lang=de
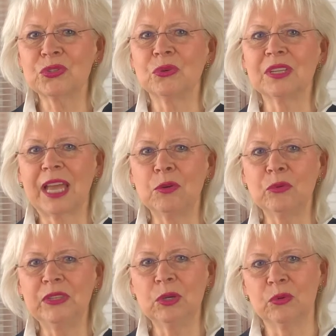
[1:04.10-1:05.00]
und
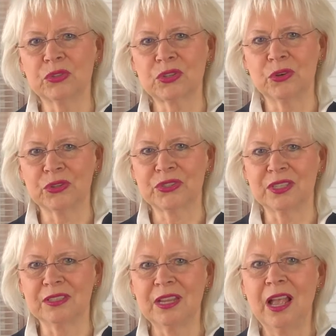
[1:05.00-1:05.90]

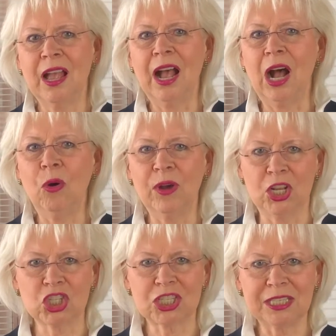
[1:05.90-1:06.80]
Renovierungskosten, auch
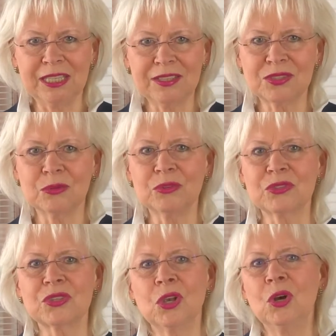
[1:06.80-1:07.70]

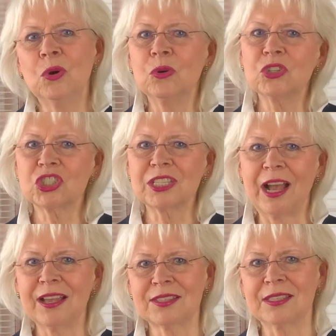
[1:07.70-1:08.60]
Erschließungs- und
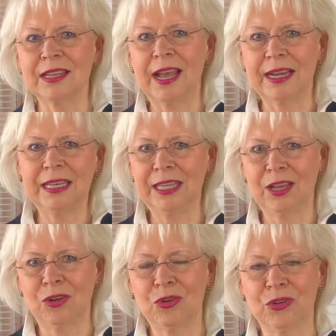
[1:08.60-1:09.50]

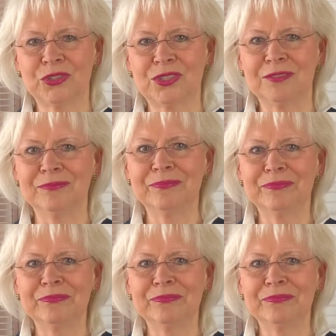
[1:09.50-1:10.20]
Straßenanliegerkosten,